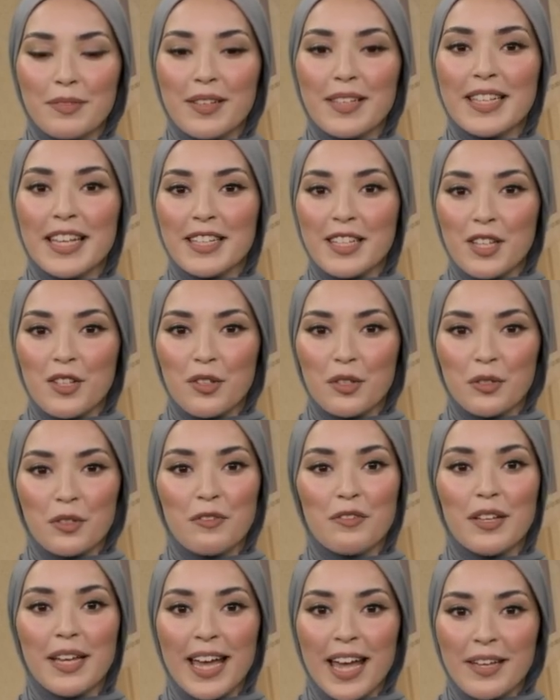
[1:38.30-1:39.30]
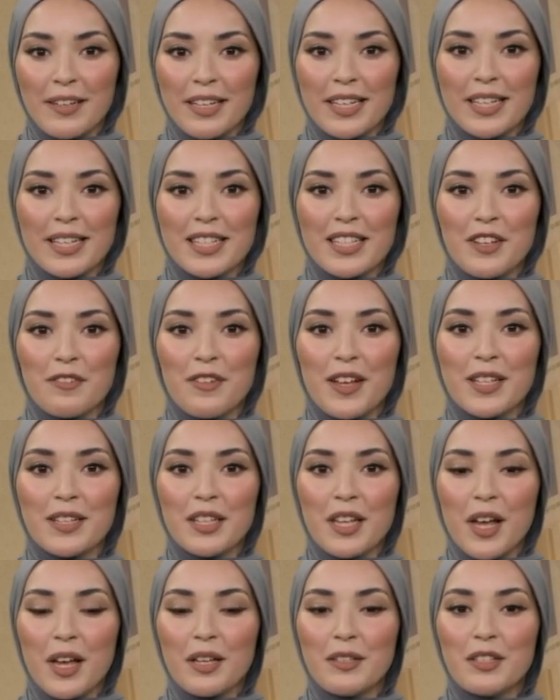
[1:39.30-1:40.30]
ستجد في هذه الصفحة
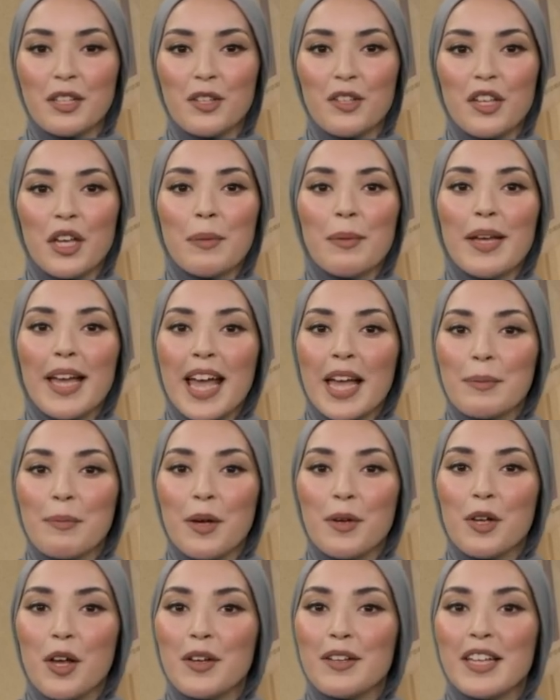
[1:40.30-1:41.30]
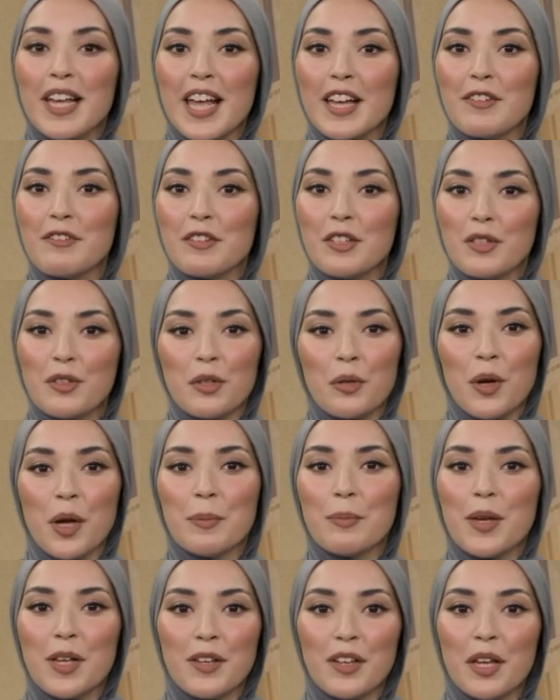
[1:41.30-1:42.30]
أيضا جميع مقاطع الفيديو
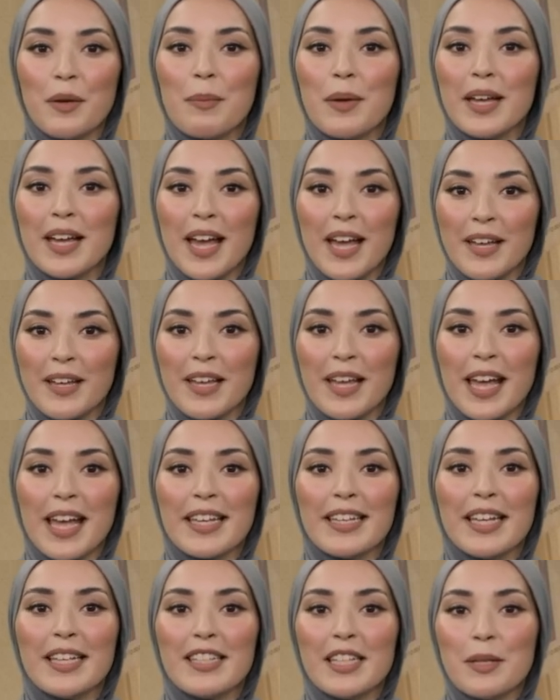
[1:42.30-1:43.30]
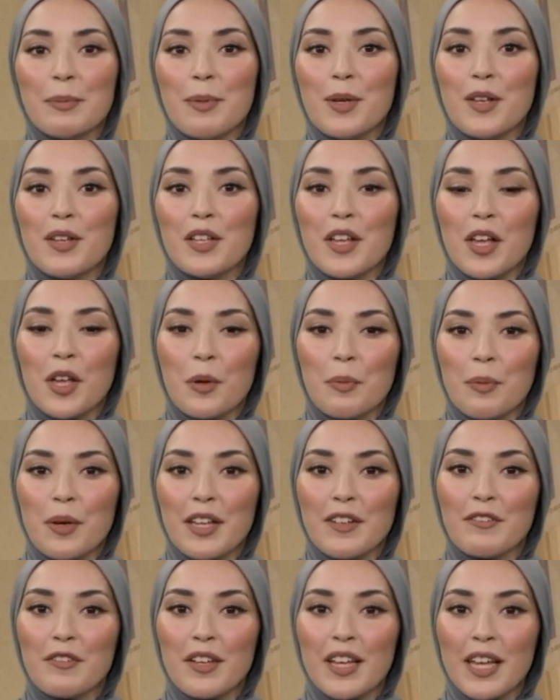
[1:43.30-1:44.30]
الترحيبية التي تشرح
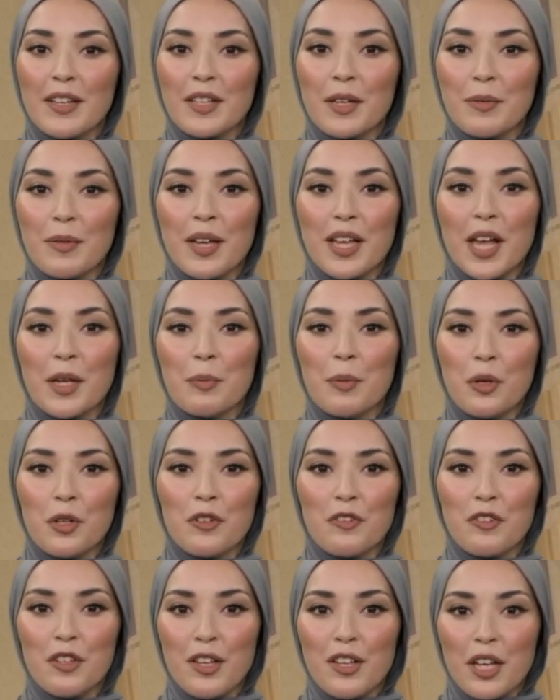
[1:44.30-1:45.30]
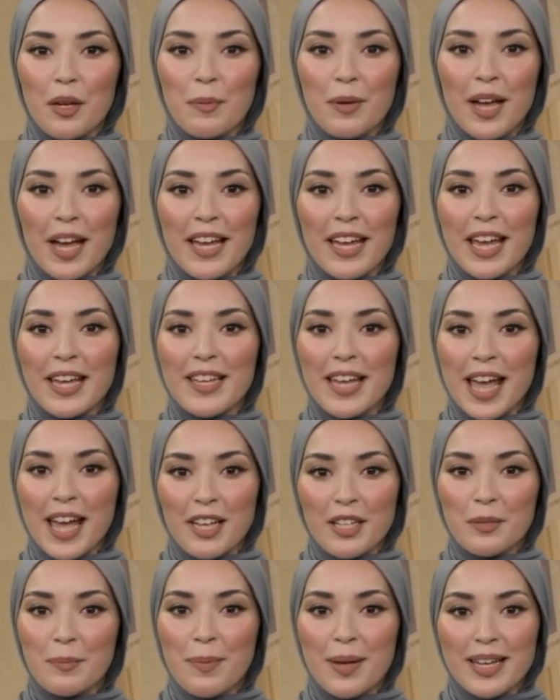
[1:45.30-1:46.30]
كيفية التنقل في جميع
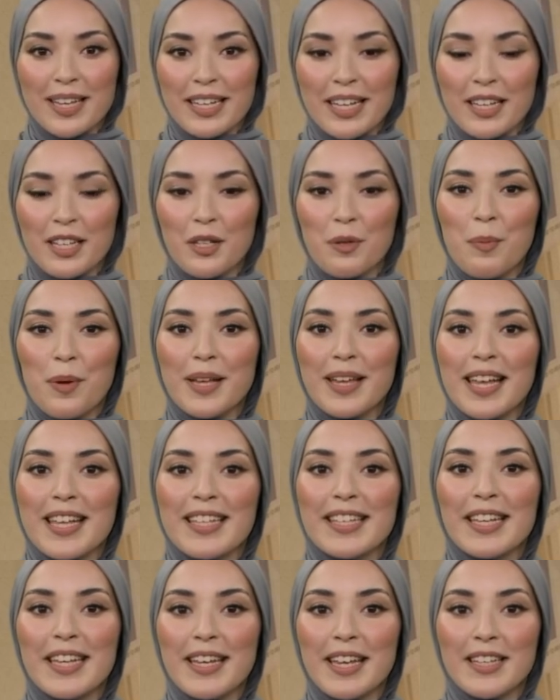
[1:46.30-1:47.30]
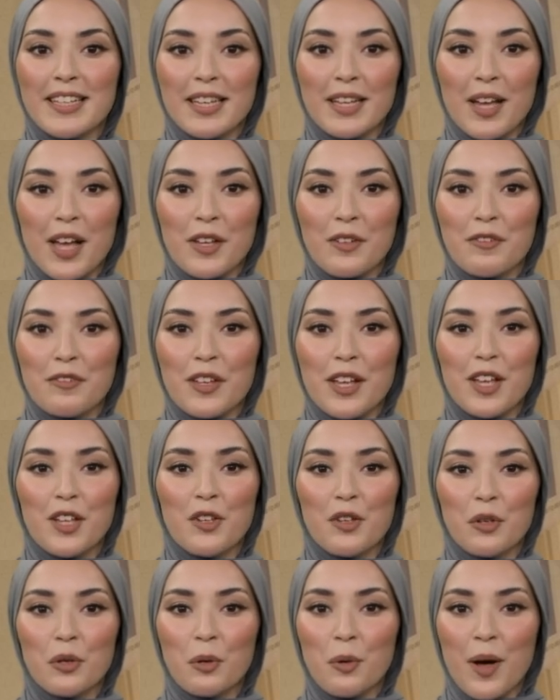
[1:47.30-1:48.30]
أنحاء المنزل والأسئلة الأكثر
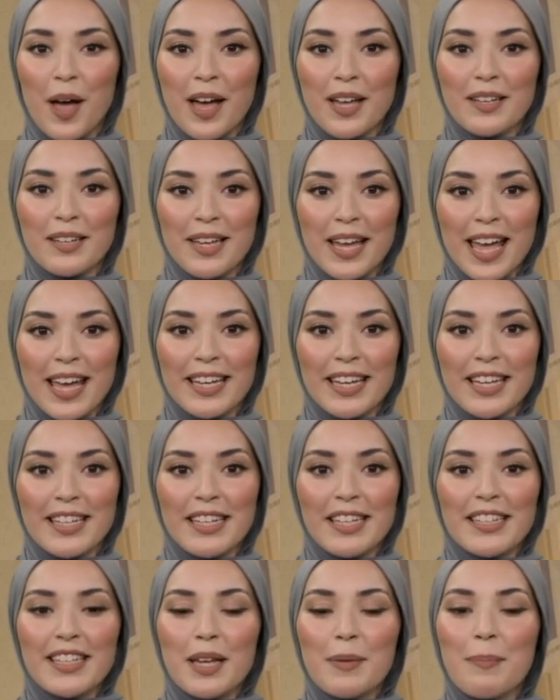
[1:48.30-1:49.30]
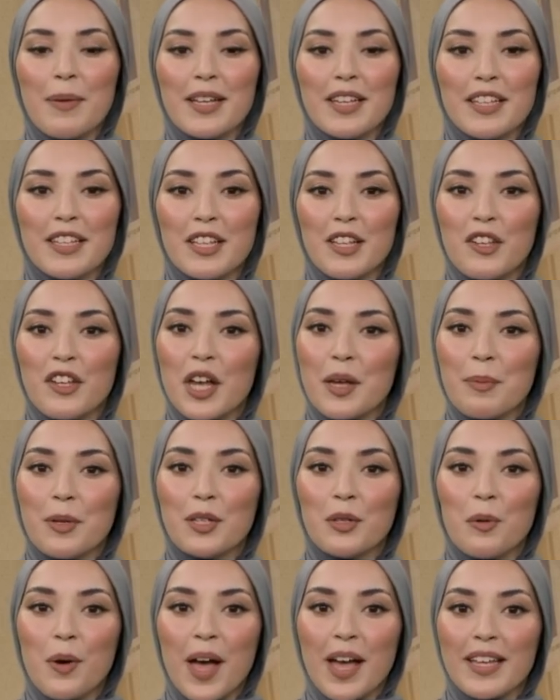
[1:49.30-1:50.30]
شيوعاً التي تمت الإجابة
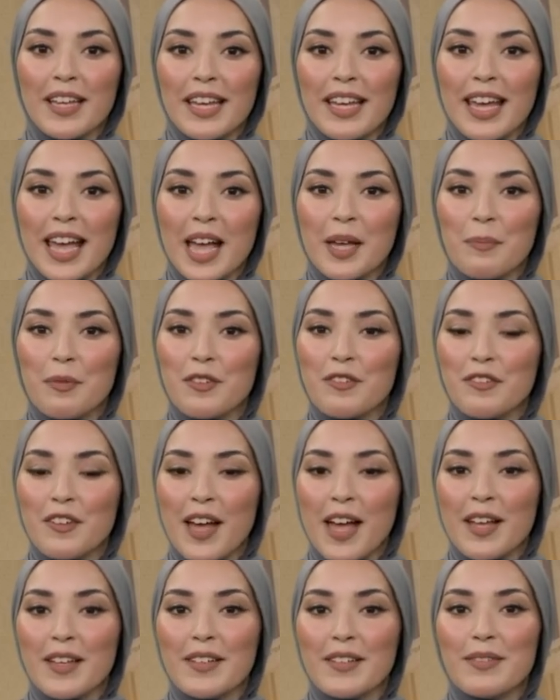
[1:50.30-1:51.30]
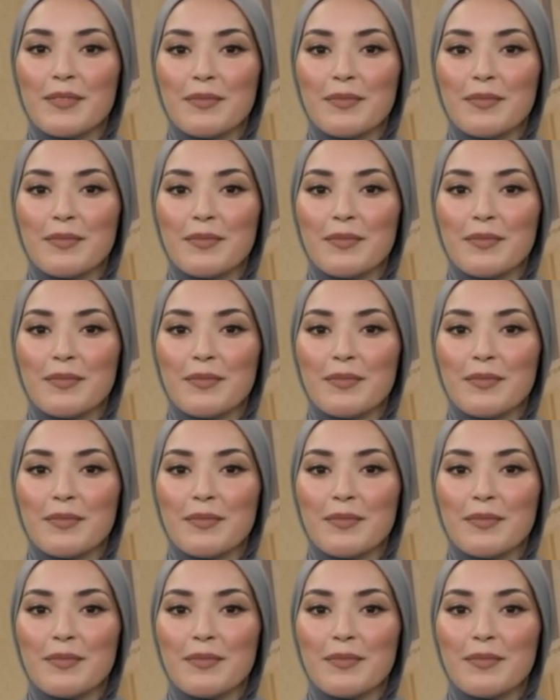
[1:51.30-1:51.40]
عليها بالفعل.